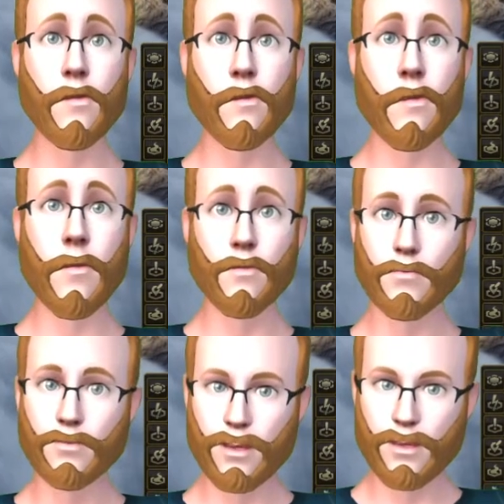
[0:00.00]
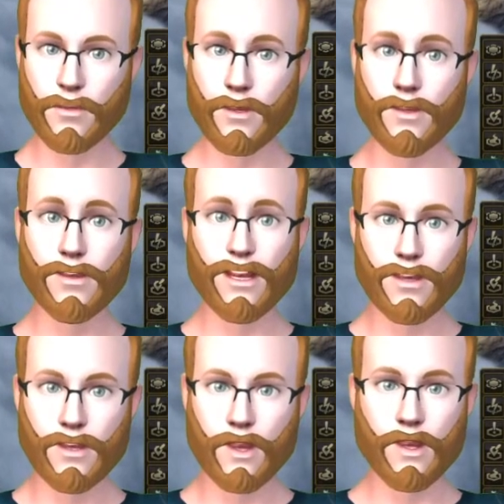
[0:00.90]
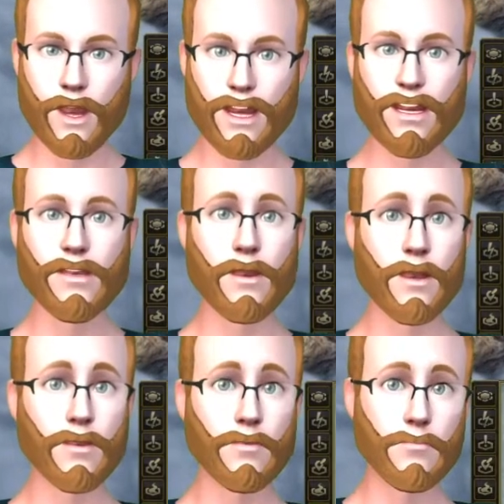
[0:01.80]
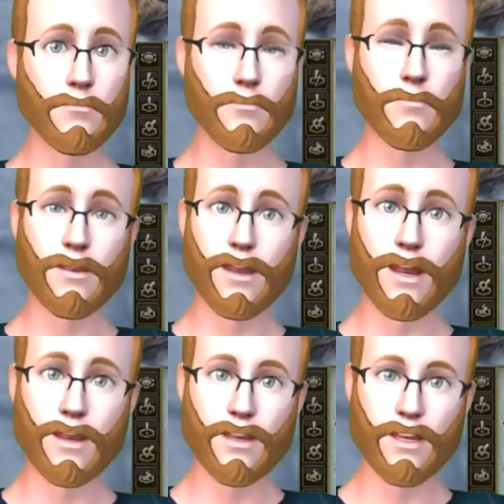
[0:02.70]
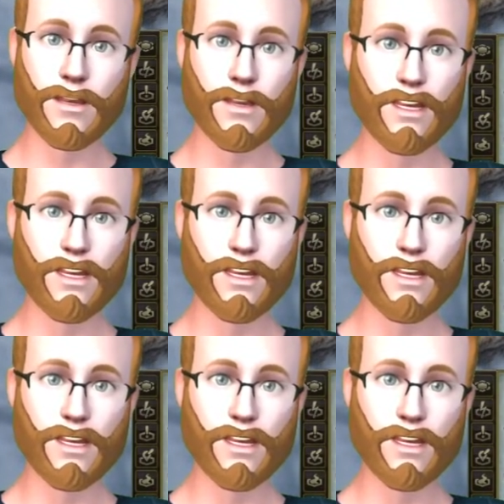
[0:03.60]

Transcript: Au moins deux cités juives au total, excusez-moi. Et métaphysique.